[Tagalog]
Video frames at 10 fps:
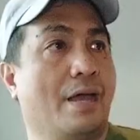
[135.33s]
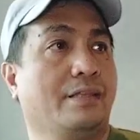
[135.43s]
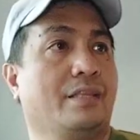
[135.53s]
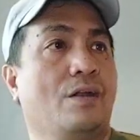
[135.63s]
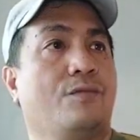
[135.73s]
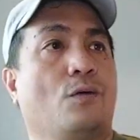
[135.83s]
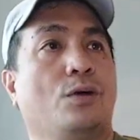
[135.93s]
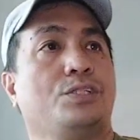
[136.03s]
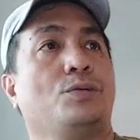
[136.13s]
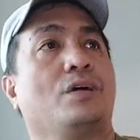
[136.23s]
And then of
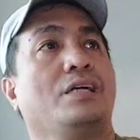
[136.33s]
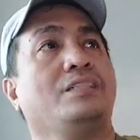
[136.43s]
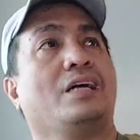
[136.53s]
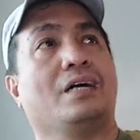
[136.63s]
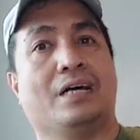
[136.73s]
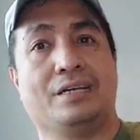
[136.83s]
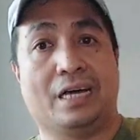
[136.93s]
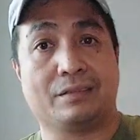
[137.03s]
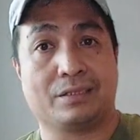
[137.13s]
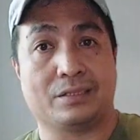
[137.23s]
course, yung kanyang uh,
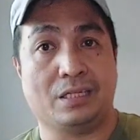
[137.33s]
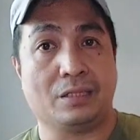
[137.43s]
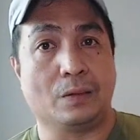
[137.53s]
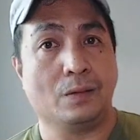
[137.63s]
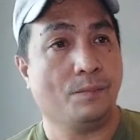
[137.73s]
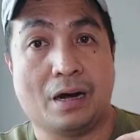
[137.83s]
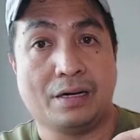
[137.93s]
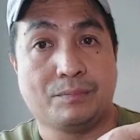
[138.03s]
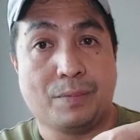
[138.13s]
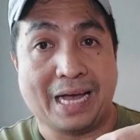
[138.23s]
nuts dito,
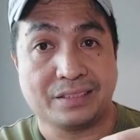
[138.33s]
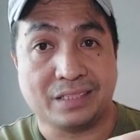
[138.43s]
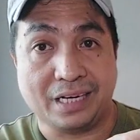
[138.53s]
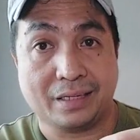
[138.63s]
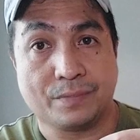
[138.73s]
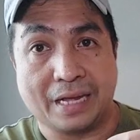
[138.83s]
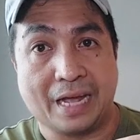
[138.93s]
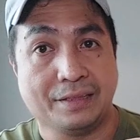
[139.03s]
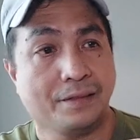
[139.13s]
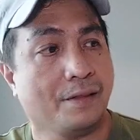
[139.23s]
hard plastic,
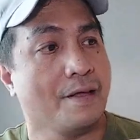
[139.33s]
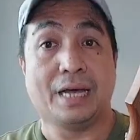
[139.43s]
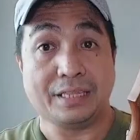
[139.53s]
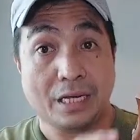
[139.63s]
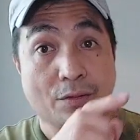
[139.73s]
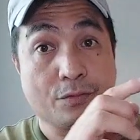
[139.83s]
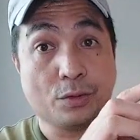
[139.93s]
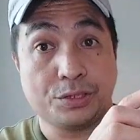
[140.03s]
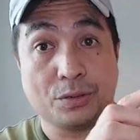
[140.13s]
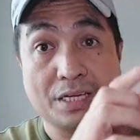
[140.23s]
ayan. And then of
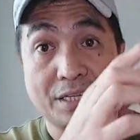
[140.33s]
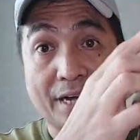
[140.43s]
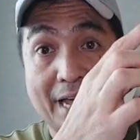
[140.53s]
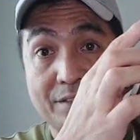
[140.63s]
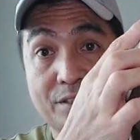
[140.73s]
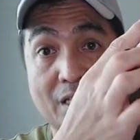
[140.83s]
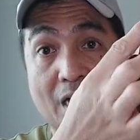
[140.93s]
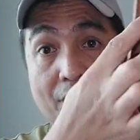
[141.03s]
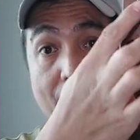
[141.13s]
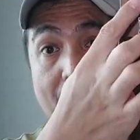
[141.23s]
course yung kanyang
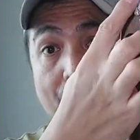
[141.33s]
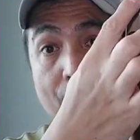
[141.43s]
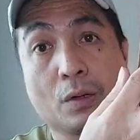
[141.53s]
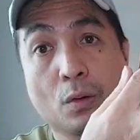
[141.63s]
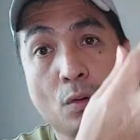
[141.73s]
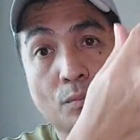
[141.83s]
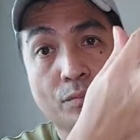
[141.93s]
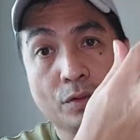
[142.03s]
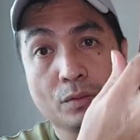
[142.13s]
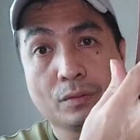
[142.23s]
headstock, ayan,
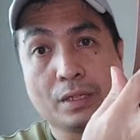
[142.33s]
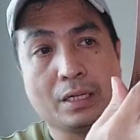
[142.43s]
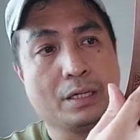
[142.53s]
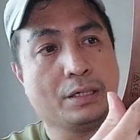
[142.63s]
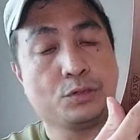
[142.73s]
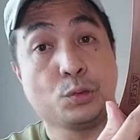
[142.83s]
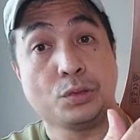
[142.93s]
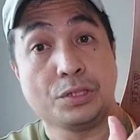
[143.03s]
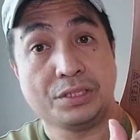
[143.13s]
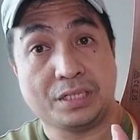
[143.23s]
chrome yung uh,
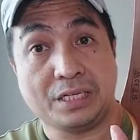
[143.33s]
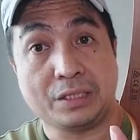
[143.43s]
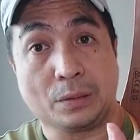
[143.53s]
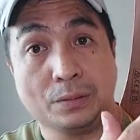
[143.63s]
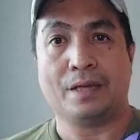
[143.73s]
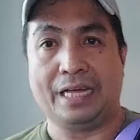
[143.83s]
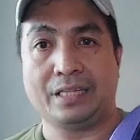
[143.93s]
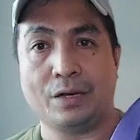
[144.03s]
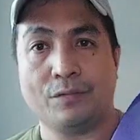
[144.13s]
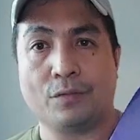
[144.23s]
tuner niya dito.
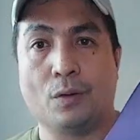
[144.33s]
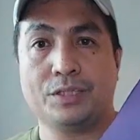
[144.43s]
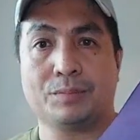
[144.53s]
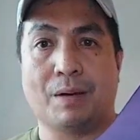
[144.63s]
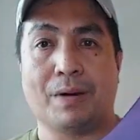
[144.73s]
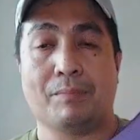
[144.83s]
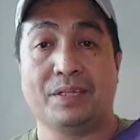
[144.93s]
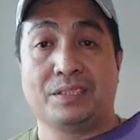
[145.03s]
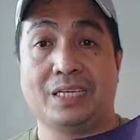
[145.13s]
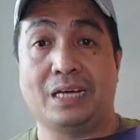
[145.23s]
And then of course,
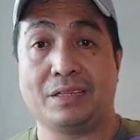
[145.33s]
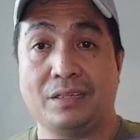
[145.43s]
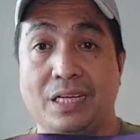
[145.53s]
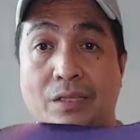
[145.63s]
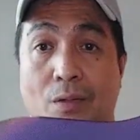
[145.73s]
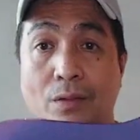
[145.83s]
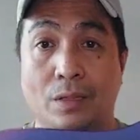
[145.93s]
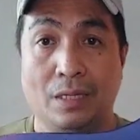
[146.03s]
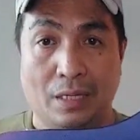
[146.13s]
mapapansin natin dito,